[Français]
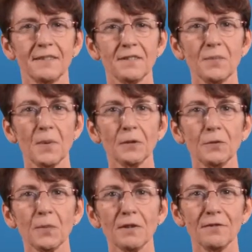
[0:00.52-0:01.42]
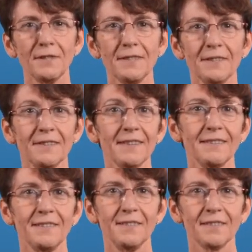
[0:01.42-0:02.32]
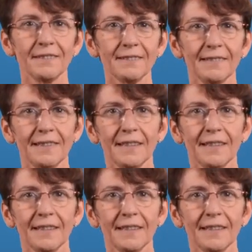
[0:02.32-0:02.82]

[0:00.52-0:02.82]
J'ai perdu ma fille il y a 10 ans.